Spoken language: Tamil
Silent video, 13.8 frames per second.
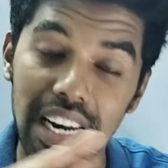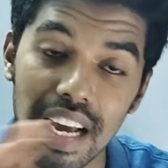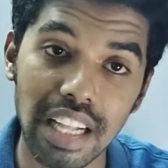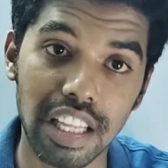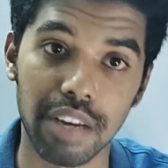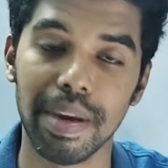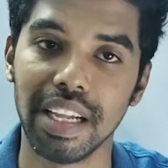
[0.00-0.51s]

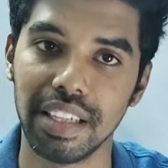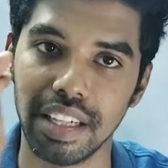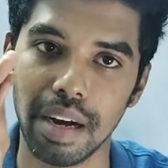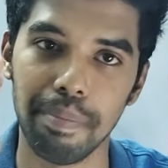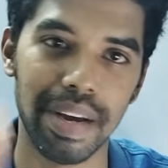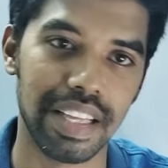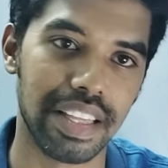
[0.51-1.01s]
எல்லாத்துக்குமே
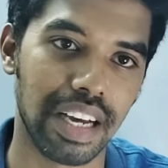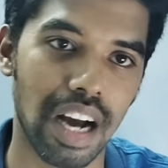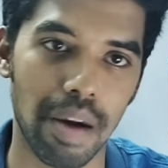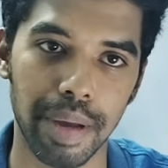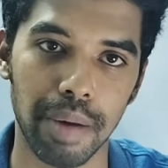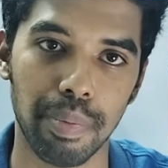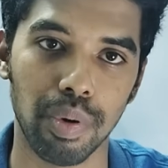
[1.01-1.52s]
இதுதான்
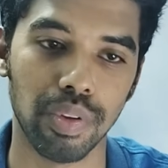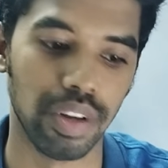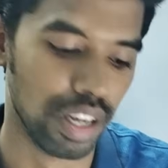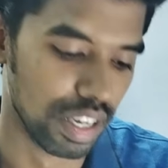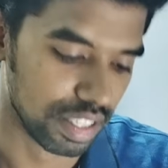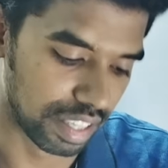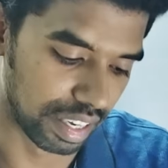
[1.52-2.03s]
பேசிக்காக அமைய போகுது
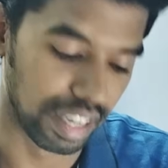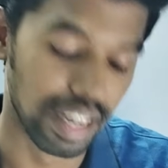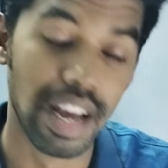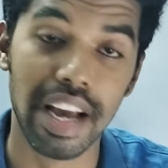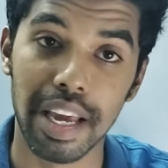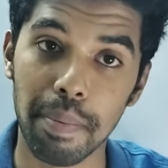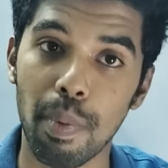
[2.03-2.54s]
சரி
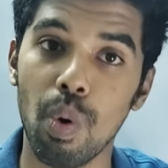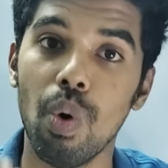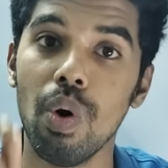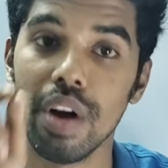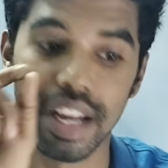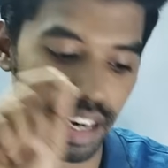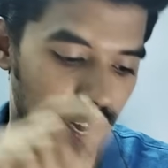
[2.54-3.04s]

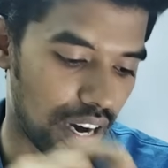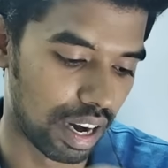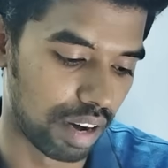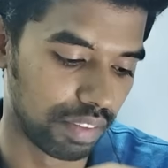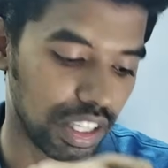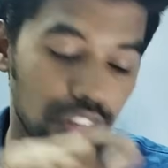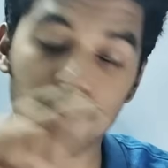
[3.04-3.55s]
இப்போது
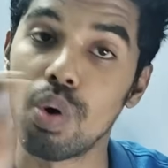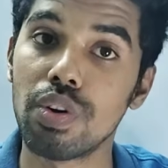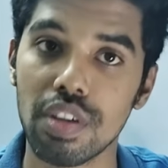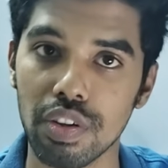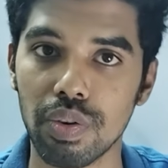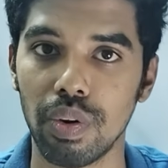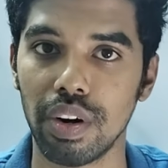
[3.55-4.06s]
நான் வந்து
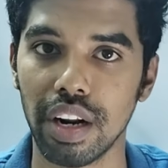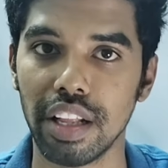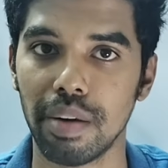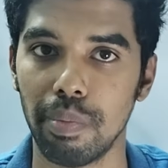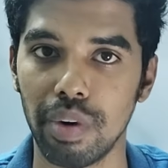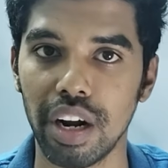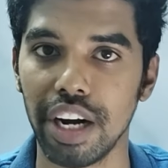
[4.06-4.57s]
சோர்ஸை
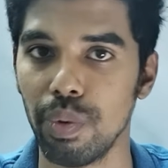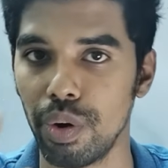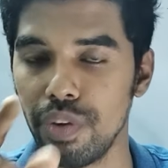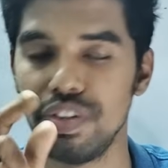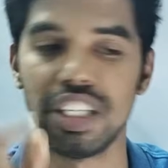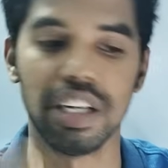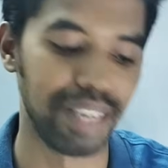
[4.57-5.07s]
சொல்கிறதுக்கு முன்னாடி
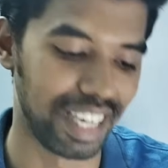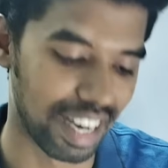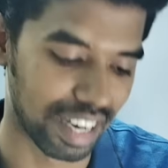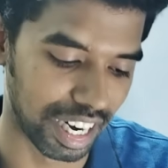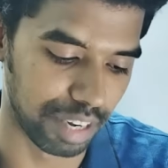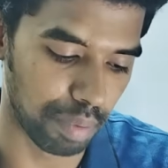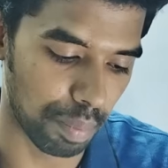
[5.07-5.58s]
ஒரு விஷயம்
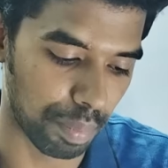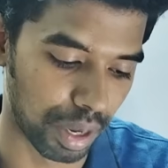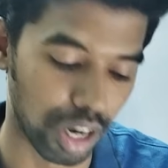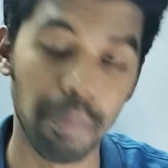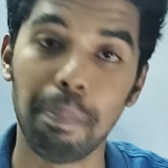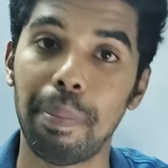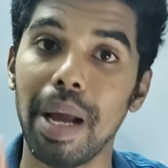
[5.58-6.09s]
நீங்கள் கண்டிப்பாக
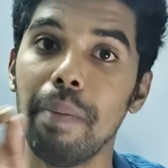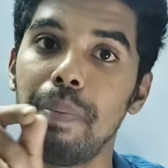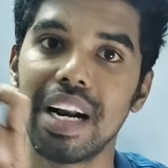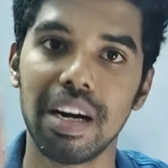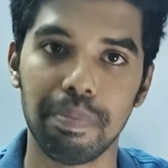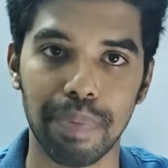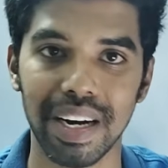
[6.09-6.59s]
பண்ணணும்
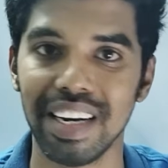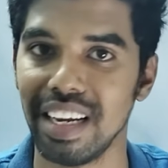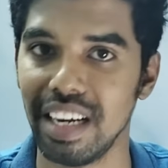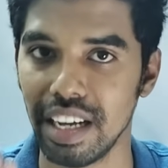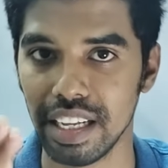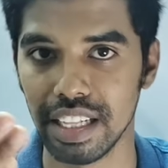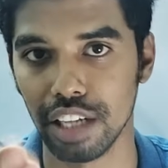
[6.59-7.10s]
பேப்பர் அண்ட் பென்
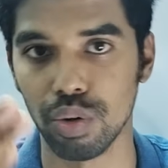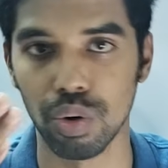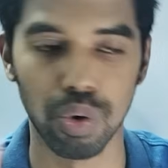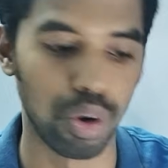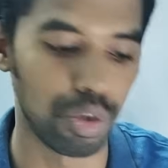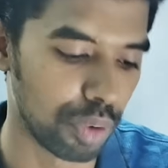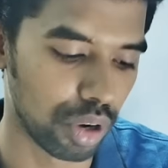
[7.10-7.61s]
இல்லை ஏதாவது
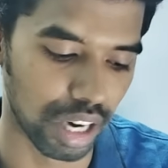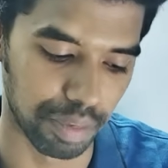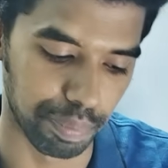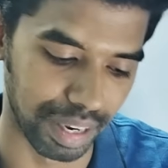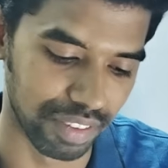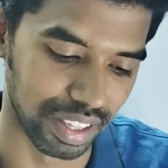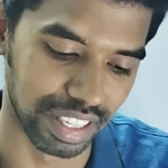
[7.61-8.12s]
ஒரு நோட் புக்
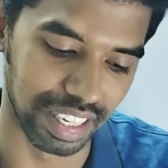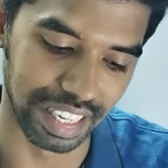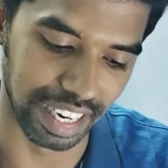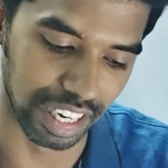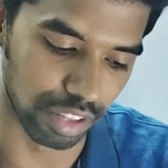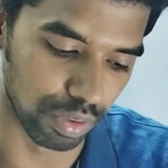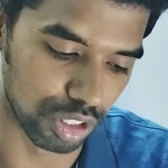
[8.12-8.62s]
அண்ட் பென் வந்து
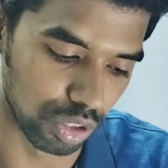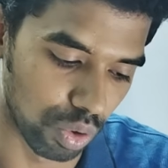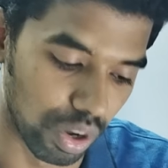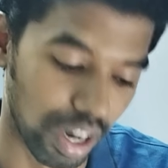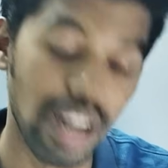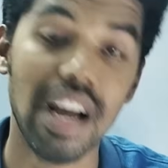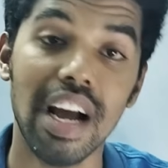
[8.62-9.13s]
நீங்கள் எடுத்து
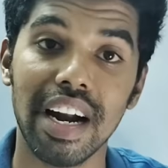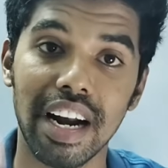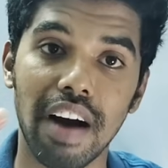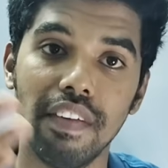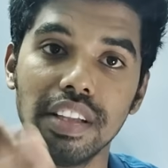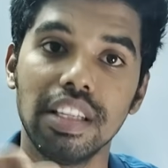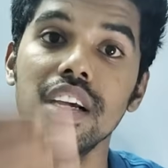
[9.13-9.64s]
வச்சுக்கோங்க
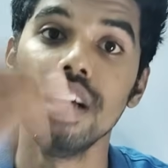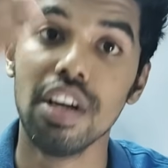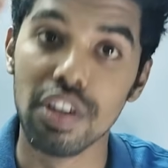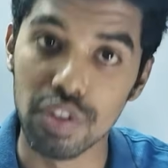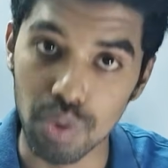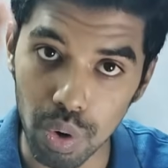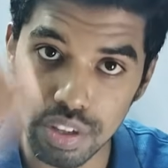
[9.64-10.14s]
நான் வந்து
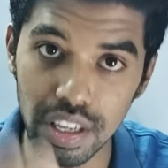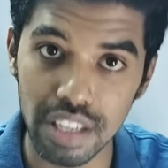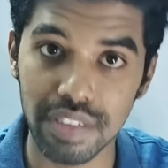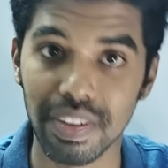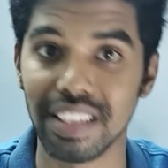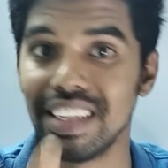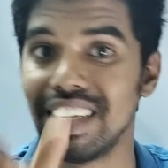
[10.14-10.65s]

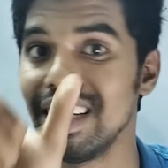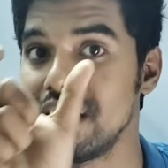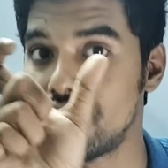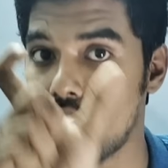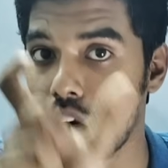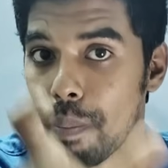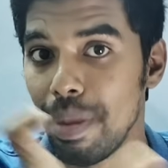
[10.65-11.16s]
சோர்சஸ் வந்துட்டு
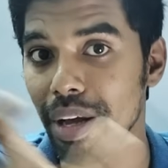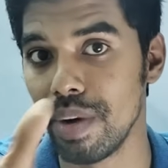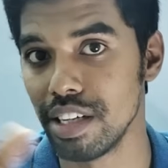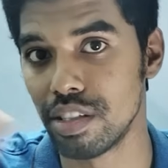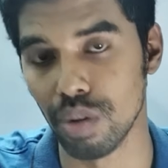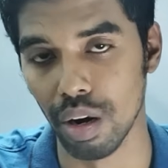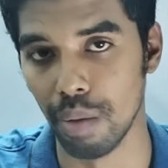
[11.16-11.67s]
டாபிக்
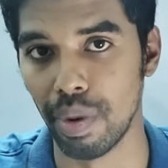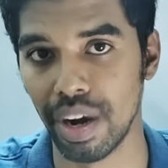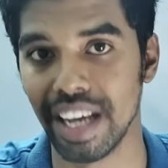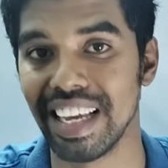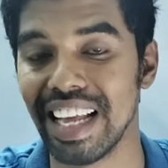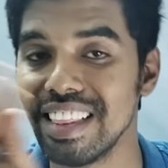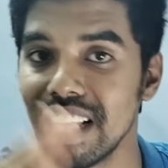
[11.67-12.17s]
வைஸ் சொல்ல
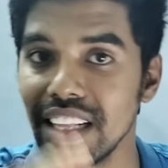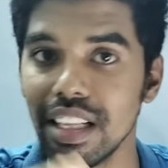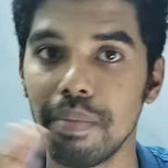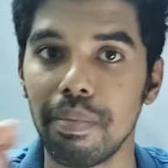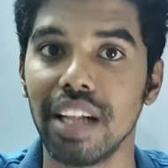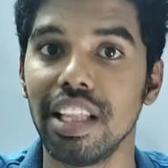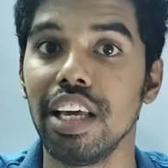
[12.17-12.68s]
போகிறேன்
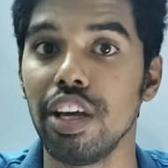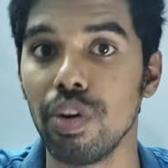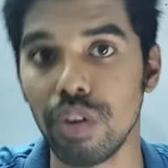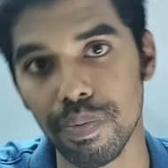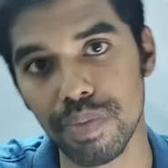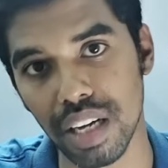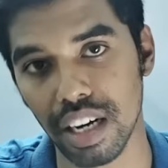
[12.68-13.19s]
எந்தெந்த மாதிரி
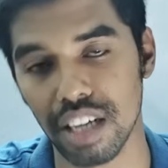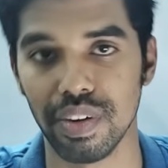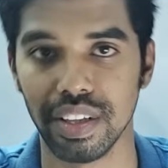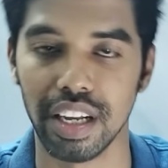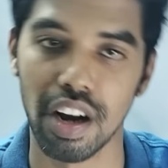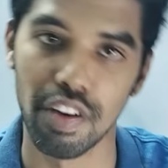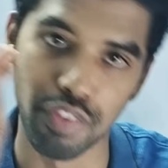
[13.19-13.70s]
யூடியூப்
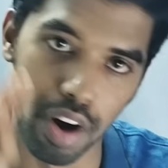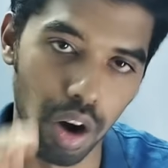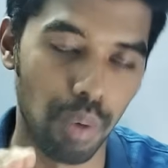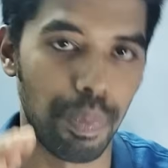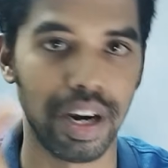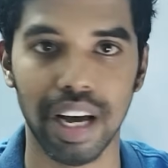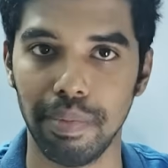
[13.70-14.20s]
சேனல்ஸ் வந்து நான்
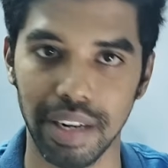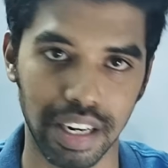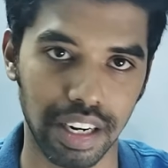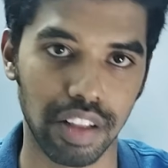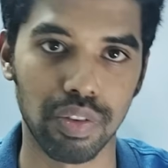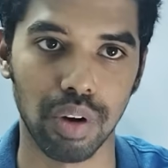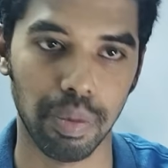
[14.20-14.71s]
ஃபாலோ பண்ணேன்
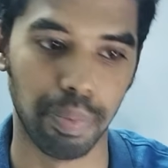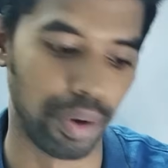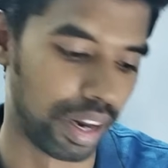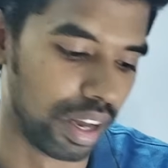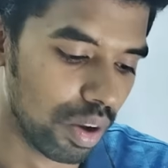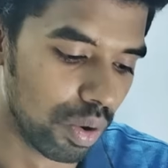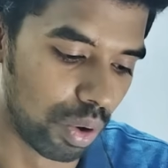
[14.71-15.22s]
அப்படின்றத சொல்ல
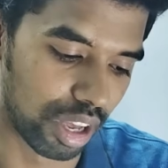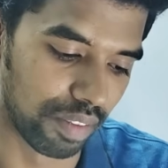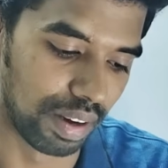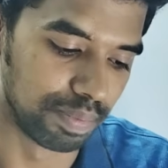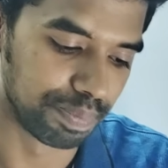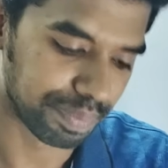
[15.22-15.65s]
போகிறேன் ஓகேவா